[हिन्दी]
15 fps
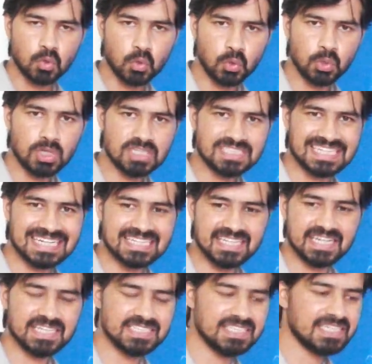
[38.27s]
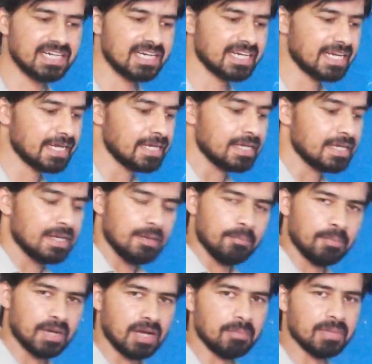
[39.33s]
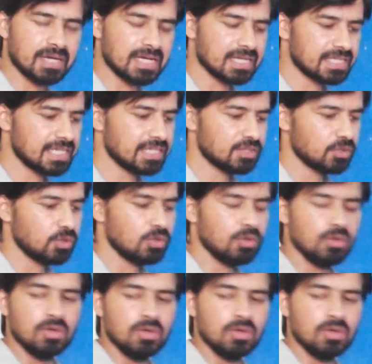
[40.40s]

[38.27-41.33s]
खुरज के दरेशी करके बराबर करते हैं तो